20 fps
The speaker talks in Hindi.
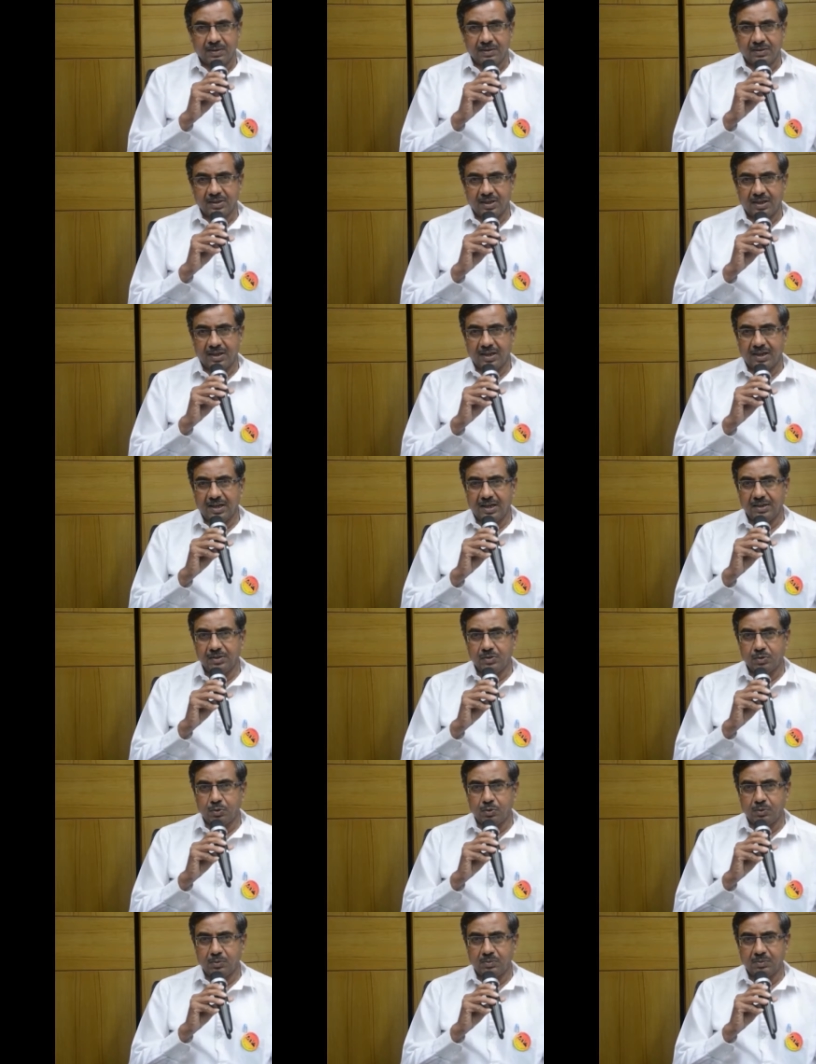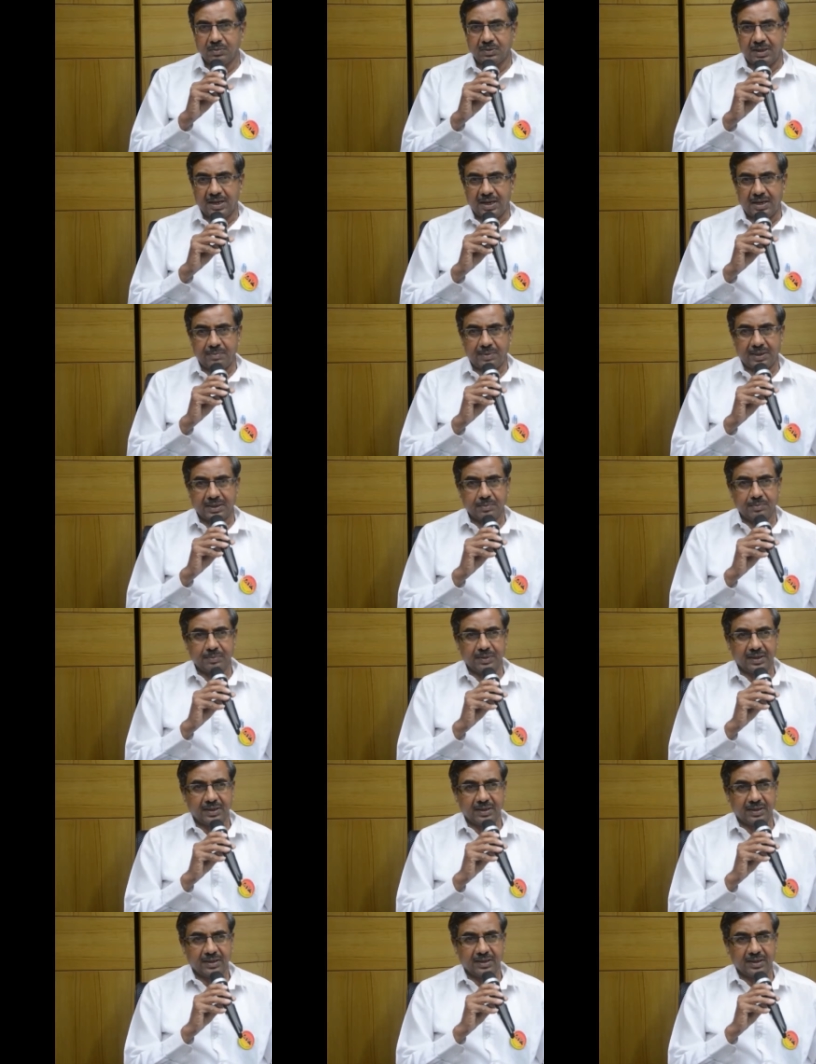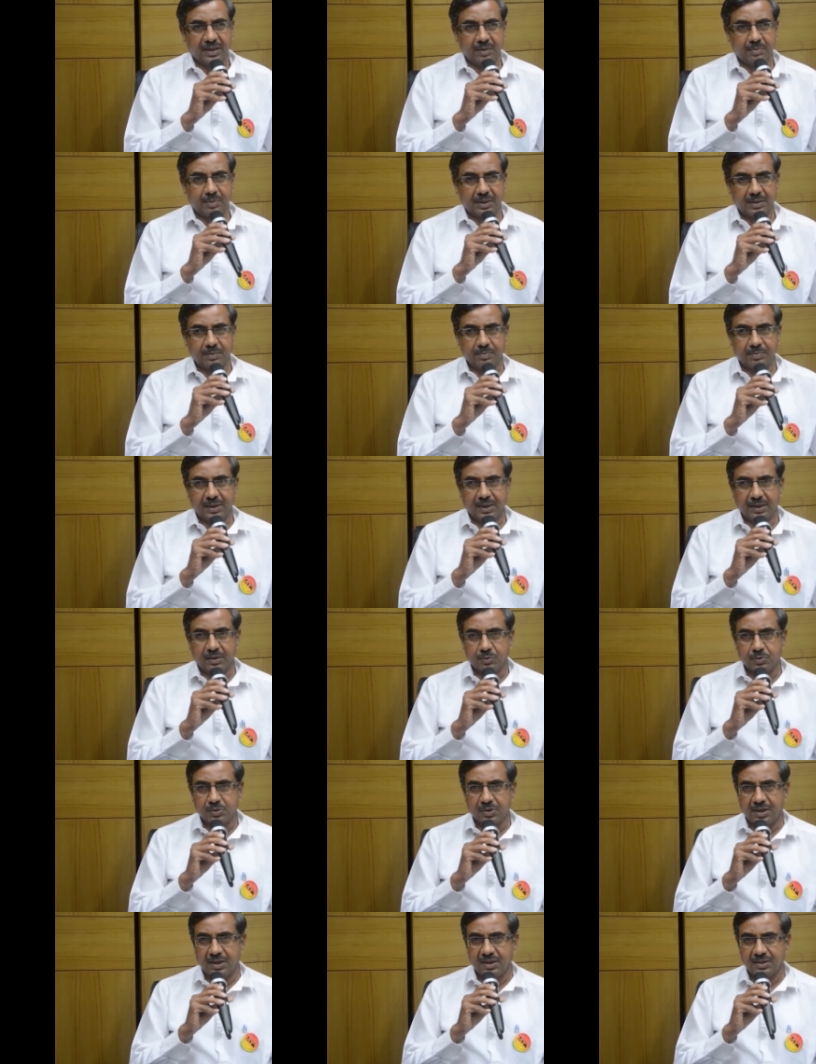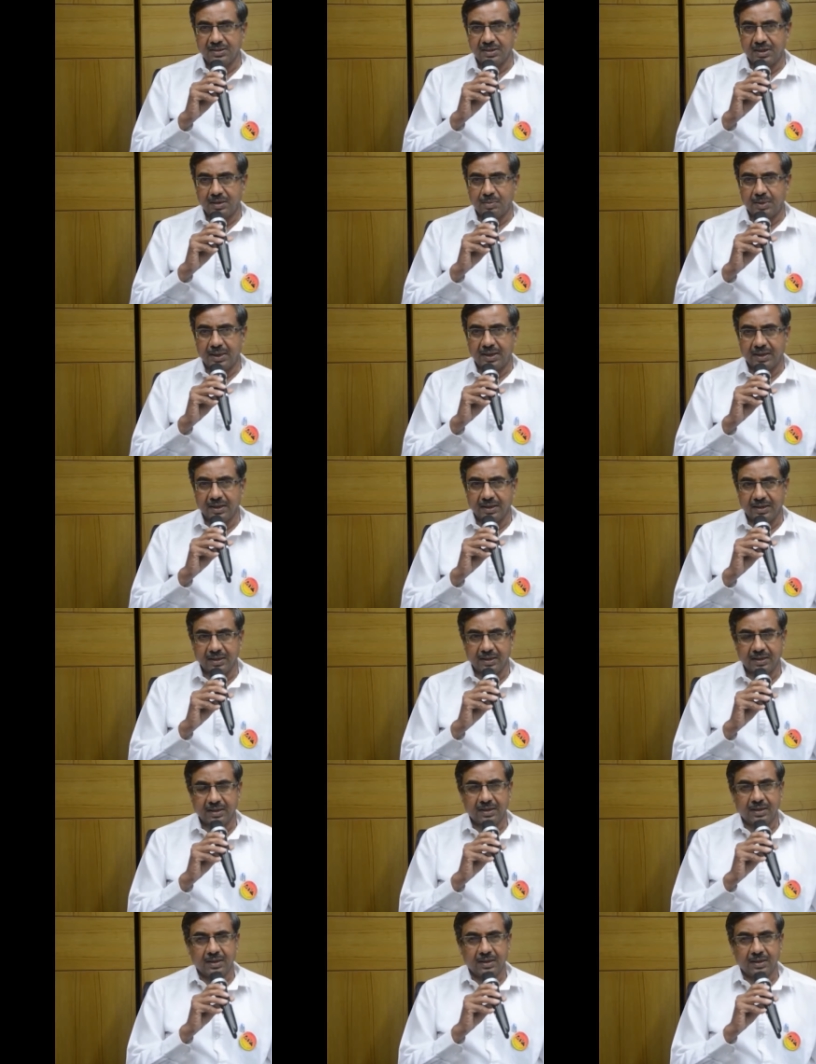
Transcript: शहर का जो आम आदमी है गरीब आदमी है उसका सहभाग रहे